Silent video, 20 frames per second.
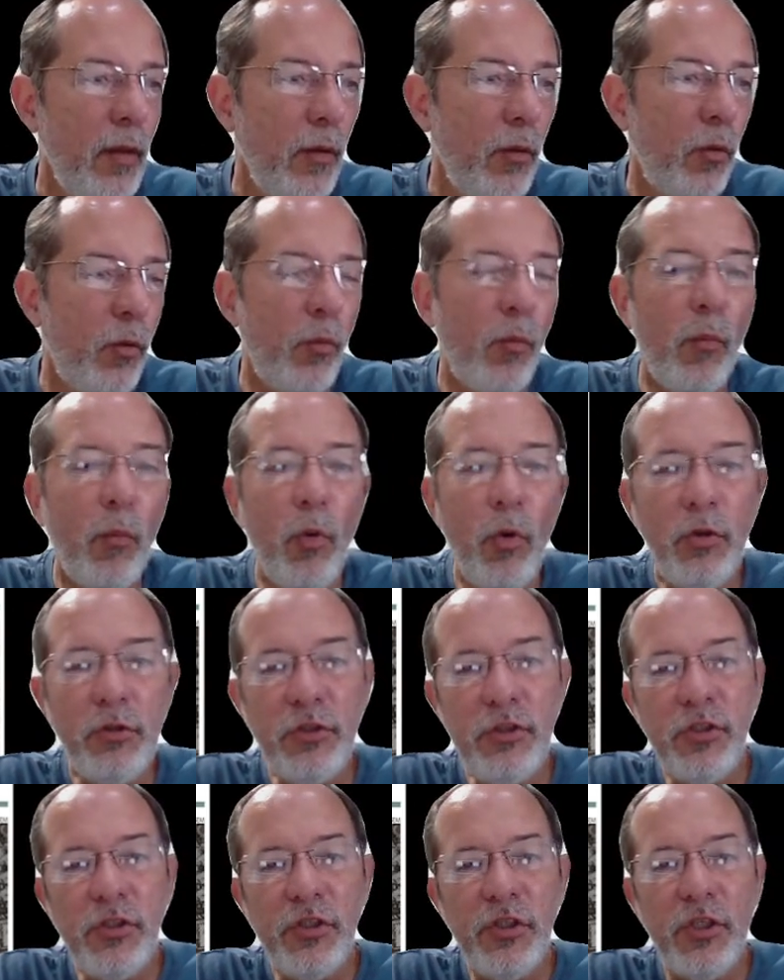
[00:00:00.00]
um
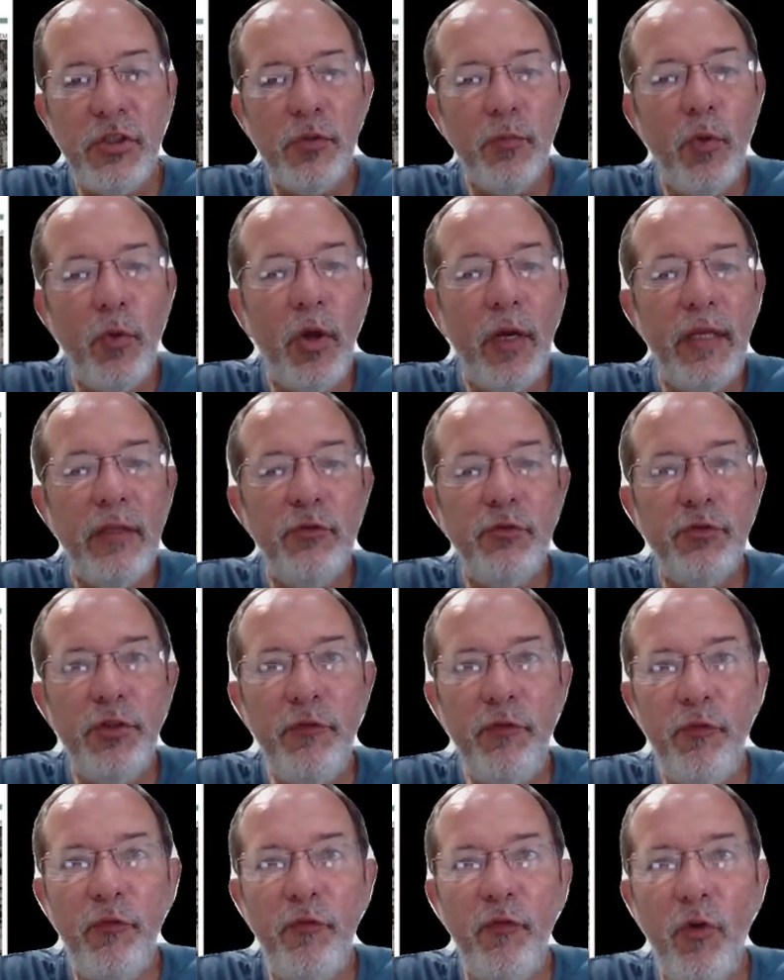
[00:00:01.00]
monte de gente morrendo de
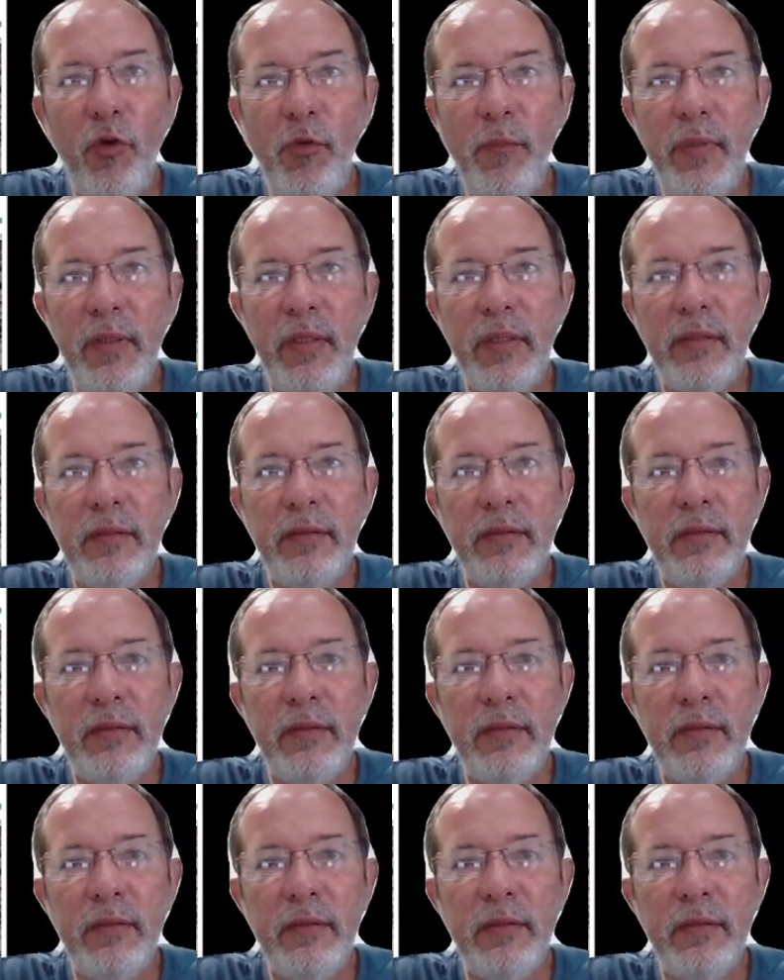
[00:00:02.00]
fome,